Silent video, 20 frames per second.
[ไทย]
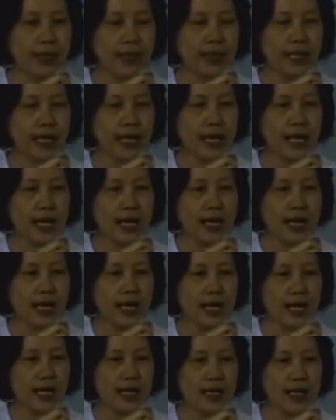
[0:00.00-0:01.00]
ถ้า
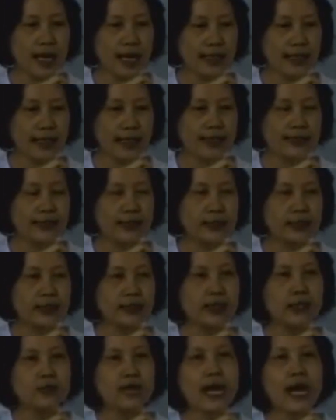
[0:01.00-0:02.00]
งานงานหนึ่งที่
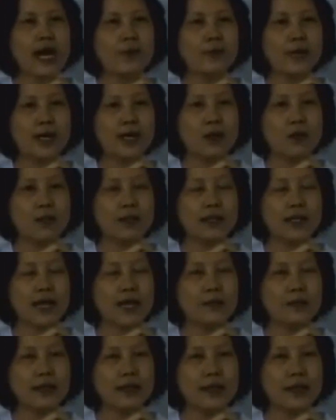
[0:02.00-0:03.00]
เราทำแล้วมัน
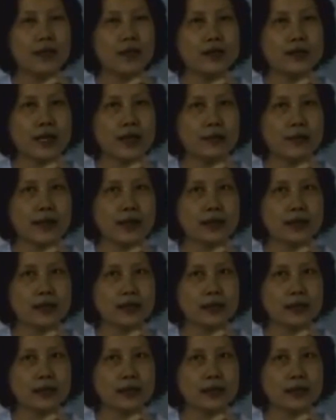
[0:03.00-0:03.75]
ทำให้เราสามารถ